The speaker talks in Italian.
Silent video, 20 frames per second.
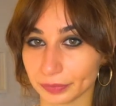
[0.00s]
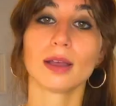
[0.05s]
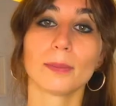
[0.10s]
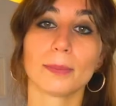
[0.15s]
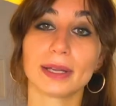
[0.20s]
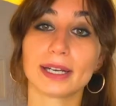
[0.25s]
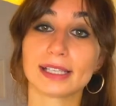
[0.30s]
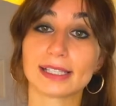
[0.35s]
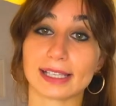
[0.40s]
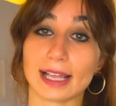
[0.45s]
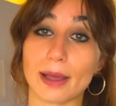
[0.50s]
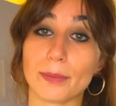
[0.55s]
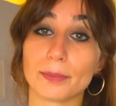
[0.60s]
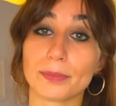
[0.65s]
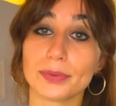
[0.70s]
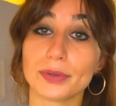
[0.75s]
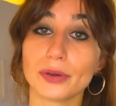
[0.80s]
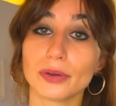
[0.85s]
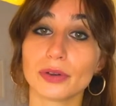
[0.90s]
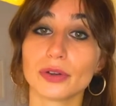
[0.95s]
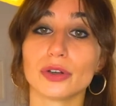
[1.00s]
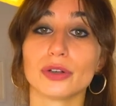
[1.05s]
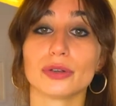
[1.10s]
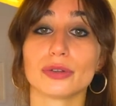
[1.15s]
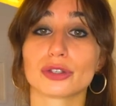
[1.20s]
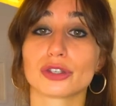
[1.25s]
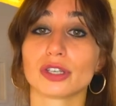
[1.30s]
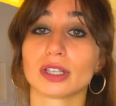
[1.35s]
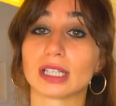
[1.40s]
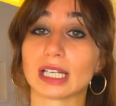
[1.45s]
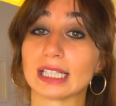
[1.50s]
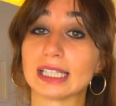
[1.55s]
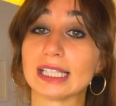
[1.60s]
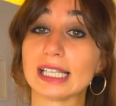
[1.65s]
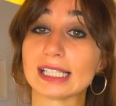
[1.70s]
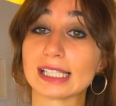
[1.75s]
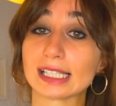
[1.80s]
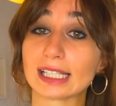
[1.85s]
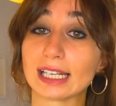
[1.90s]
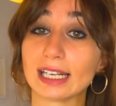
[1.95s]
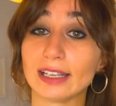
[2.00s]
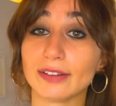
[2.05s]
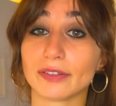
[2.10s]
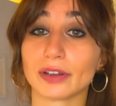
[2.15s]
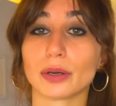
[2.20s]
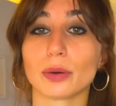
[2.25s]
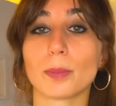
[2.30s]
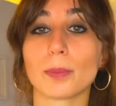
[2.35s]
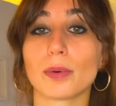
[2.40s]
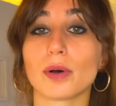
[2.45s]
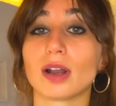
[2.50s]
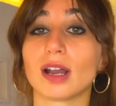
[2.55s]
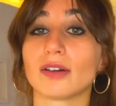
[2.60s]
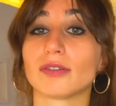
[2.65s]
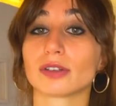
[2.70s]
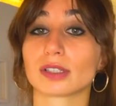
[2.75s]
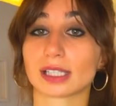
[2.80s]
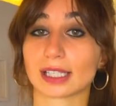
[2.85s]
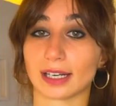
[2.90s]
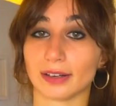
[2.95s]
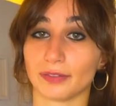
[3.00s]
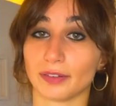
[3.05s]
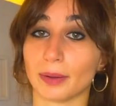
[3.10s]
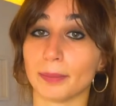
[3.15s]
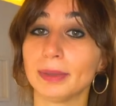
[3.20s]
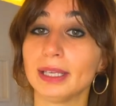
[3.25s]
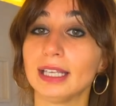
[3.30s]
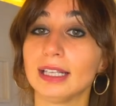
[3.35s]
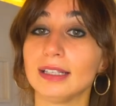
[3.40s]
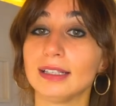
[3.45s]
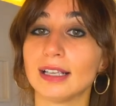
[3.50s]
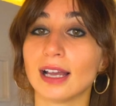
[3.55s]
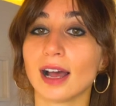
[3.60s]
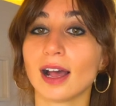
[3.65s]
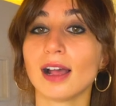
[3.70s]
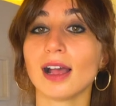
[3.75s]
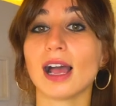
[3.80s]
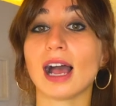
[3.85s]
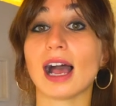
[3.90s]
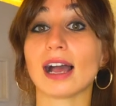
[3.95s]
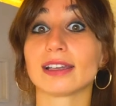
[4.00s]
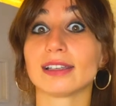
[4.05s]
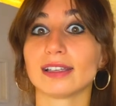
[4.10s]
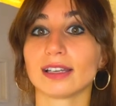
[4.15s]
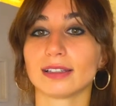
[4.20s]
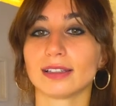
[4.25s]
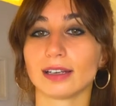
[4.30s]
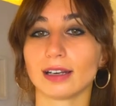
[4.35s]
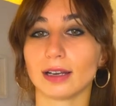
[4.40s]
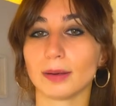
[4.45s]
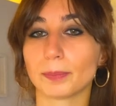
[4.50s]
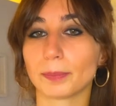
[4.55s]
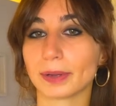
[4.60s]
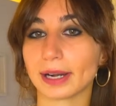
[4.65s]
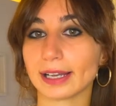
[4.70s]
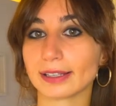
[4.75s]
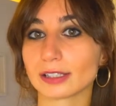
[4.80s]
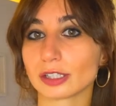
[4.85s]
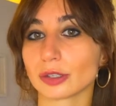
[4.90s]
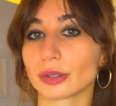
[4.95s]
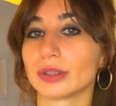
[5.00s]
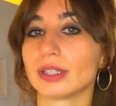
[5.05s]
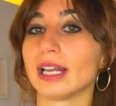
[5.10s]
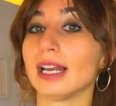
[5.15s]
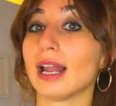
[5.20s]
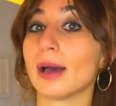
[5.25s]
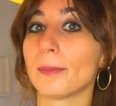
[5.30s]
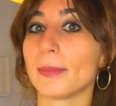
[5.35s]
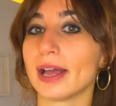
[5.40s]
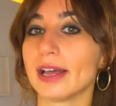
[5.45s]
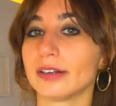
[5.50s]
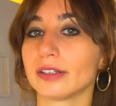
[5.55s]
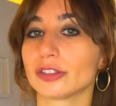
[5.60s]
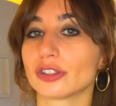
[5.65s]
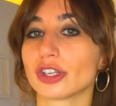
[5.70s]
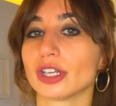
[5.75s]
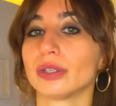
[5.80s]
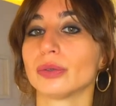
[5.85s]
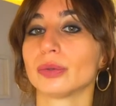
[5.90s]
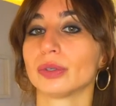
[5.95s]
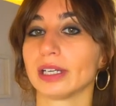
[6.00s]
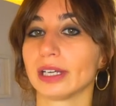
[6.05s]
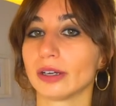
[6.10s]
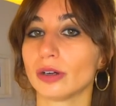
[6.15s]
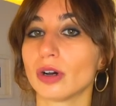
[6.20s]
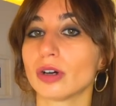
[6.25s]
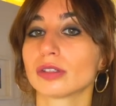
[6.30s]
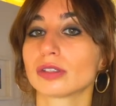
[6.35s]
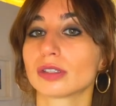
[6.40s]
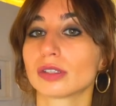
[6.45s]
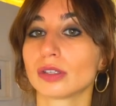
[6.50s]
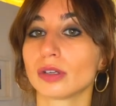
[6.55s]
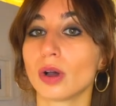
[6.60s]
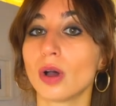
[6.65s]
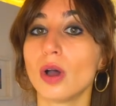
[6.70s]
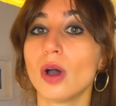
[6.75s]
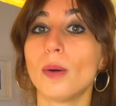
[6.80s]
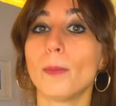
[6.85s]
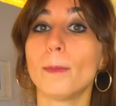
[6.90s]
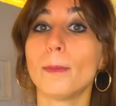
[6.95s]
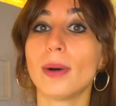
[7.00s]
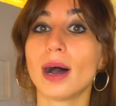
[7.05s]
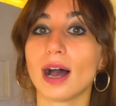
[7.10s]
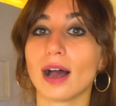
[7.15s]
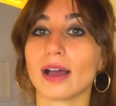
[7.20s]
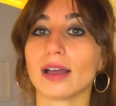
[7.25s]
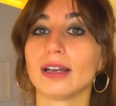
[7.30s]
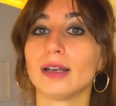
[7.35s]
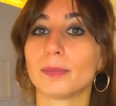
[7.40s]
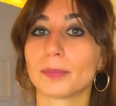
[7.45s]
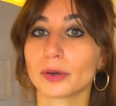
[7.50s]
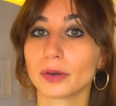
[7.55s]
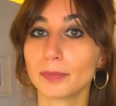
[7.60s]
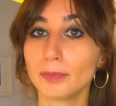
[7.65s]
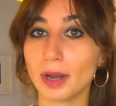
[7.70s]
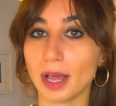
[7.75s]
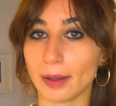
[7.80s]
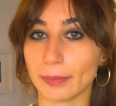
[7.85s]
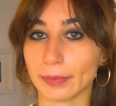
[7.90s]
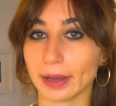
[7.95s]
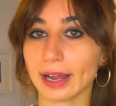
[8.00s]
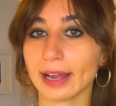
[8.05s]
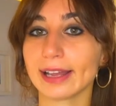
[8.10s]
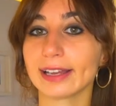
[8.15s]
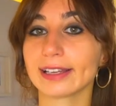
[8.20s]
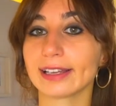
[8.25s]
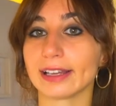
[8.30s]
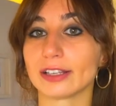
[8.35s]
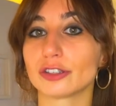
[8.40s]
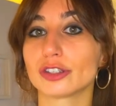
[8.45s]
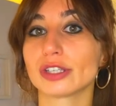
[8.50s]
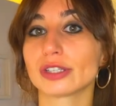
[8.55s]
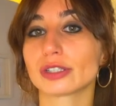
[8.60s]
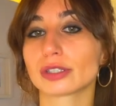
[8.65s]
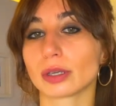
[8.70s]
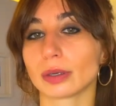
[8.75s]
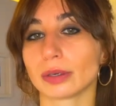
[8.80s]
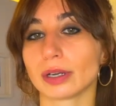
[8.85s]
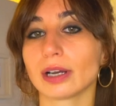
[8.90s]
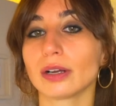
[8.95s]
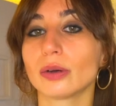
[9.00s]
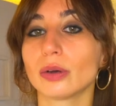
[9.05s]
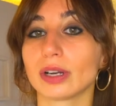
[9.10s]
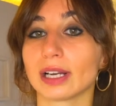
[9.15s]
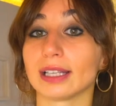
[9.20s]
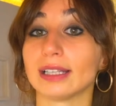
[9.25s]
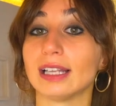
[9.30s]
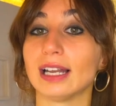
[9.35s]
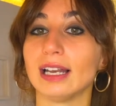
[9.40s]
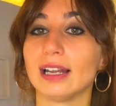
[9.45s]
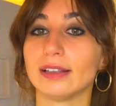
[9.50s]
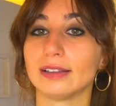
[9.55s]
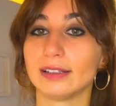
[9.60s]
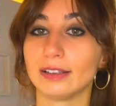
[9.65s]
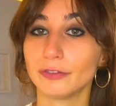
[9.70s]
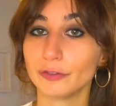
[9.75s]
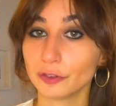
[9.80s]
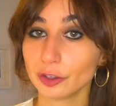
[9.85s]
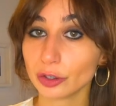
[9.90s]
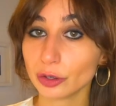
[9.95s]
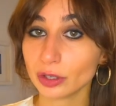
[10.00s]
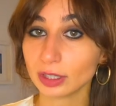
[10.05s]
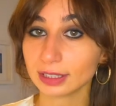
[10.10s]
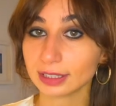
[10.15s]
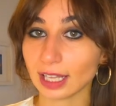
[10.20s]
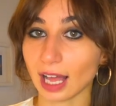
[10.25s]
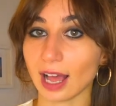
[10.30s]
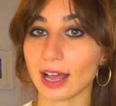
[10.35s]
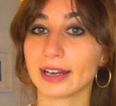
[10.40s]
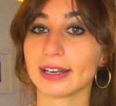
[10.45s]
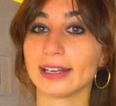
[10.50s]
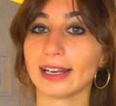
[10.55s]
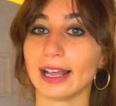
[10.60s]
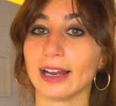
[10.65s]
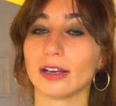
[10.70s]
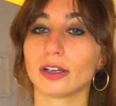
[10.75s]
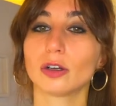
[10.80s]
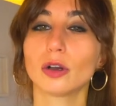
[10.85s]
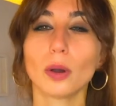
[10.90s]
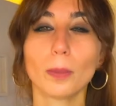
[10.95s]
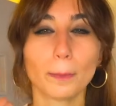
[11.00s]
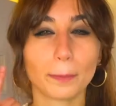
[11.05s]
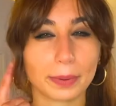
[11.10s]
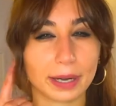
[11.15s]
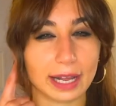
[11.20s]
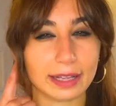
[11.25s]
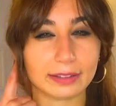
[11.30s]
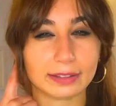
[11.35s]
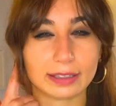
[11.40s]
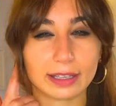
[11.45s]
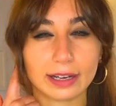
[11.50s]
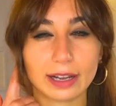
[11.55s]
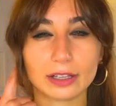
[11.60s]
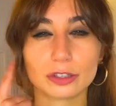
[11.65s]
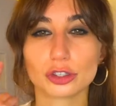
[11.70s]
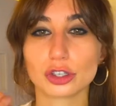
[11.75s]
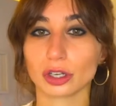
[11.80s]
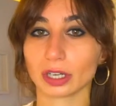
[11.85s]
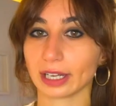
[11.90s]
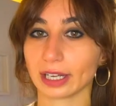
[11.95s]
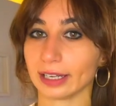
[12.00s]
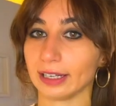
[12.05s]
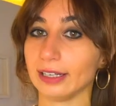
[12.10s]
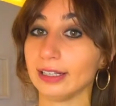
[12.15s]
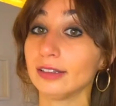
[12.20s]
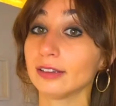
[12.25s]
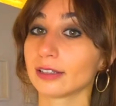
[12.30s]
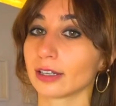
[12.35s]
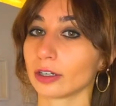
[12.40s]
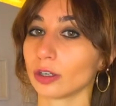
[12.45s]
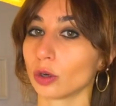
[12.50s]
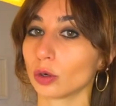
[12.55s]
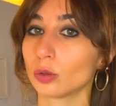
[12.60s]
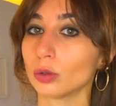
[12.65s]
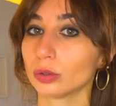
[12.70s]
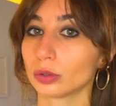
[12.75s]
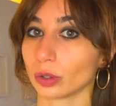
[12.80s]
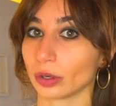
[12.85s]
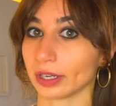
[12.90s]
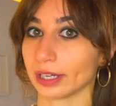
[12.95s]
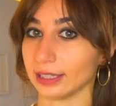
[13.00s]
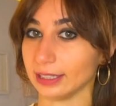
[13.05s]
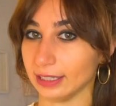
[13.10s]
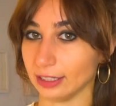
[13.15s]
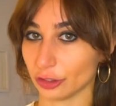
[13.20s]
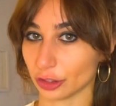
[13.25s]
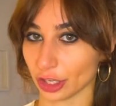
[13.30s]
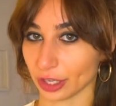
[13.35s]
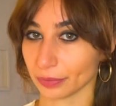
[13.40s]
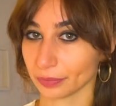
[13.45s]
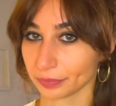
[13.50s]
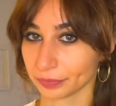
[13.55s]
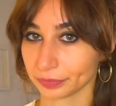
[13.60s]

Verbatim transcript: Per esempio, riuscite a descrivere un po' la vostra famiglia, a chiedere il prezzo della merce in un negozio, ma il problema è che ci sono ancora delle difficoltà nel comprendere ciò che l'interlocutore dice.